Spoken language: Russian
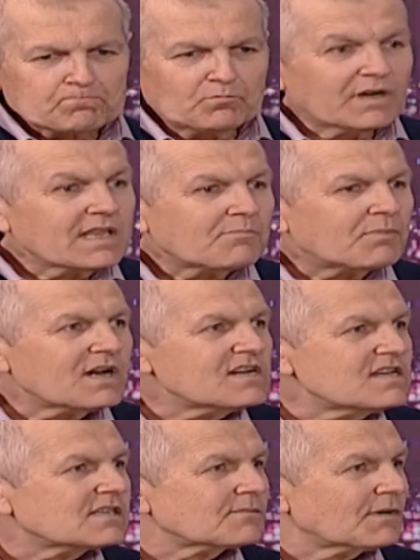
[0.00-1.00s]

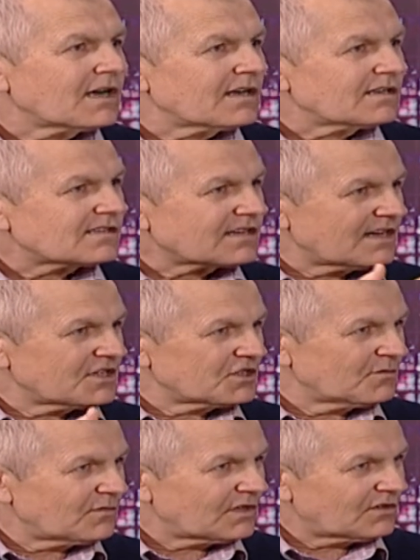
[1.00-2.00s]
монополизма,
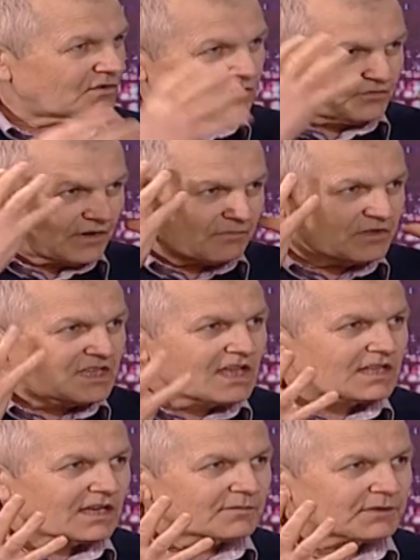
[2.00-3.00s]
скажем, э, во
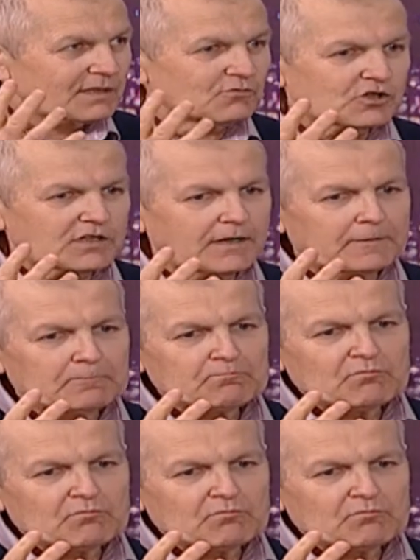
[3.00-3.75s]
мнениях, потому что